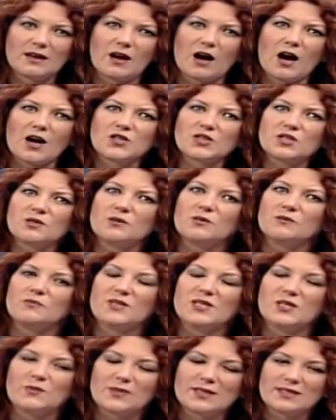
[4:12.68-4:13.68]
aşk
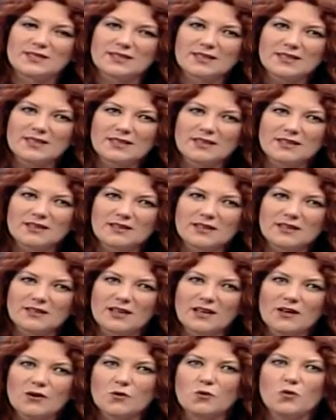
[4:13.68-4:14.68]
bitmesi ya
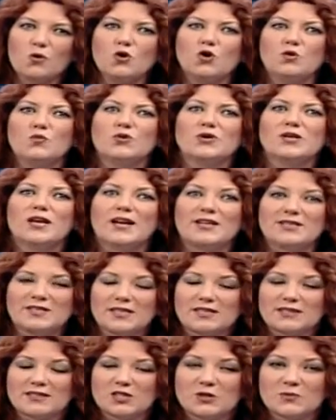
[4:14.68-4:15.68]
da ölümün
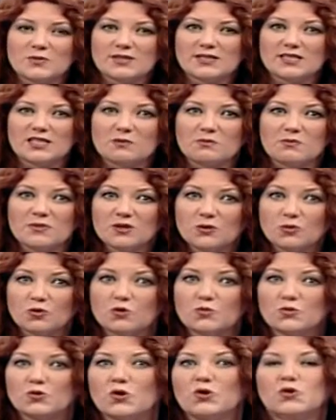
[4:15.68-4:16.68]
gerçekleşmesi gibi bir
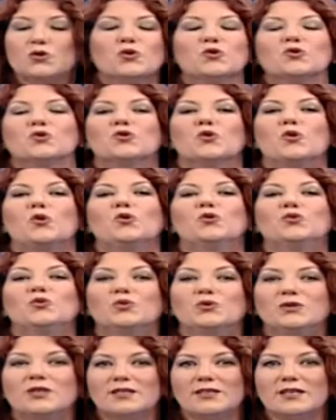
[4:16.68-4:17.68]
durum söz konusu
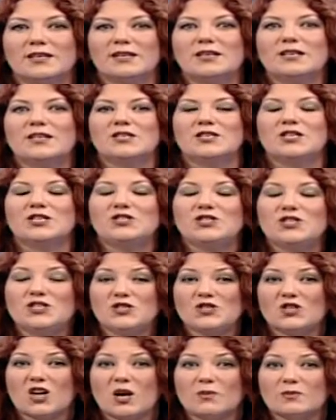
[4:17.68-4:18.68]
olduğunda da
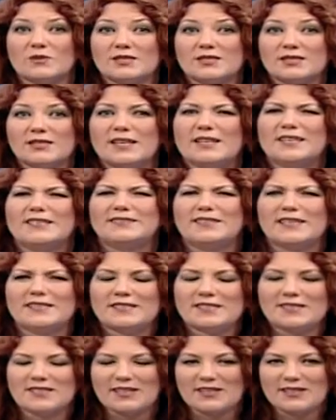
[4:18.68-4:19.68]
yaşayacağımız
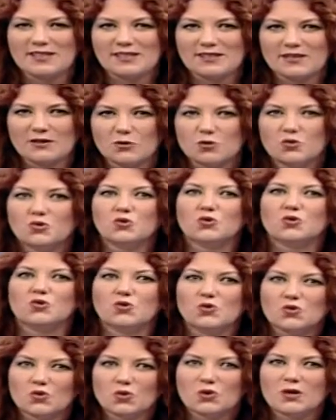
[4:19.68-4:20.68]
tedirginlik,
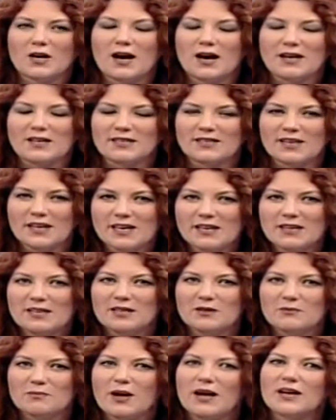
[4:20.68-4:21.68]
huzursuzluk hali de
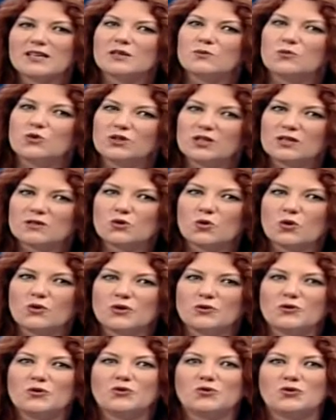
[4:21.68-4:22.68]
belki burada
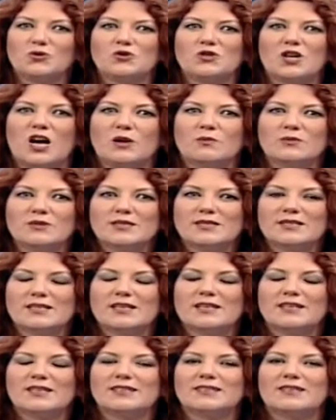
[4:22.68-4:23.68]
sonra konuşacağımız
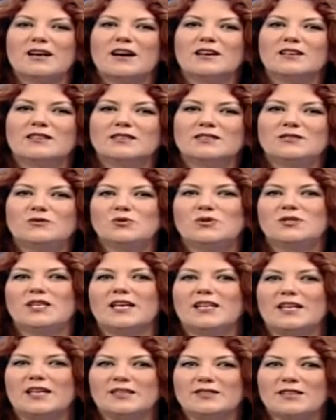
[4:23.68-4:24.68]
kaygı
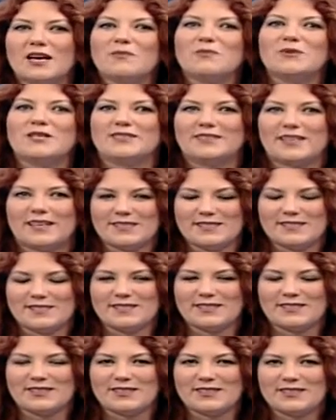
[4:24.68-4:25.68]
düzeylerinden bir
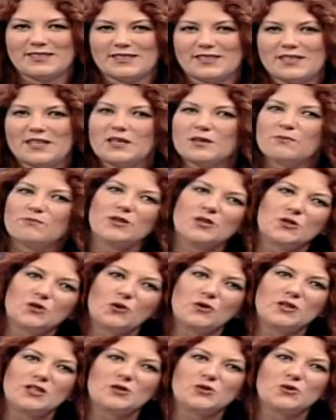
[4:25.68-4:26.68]
tanesidir. Bir
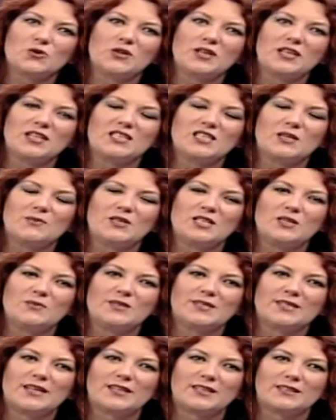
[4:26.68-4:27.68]
sonraki soruya geçebilir
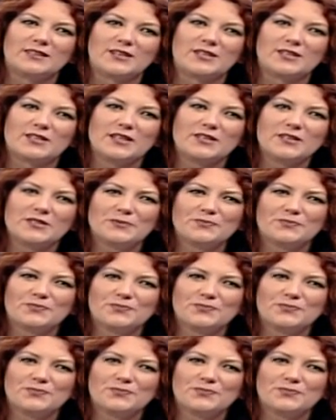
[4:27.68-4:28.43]
miyiz arkadaşlar?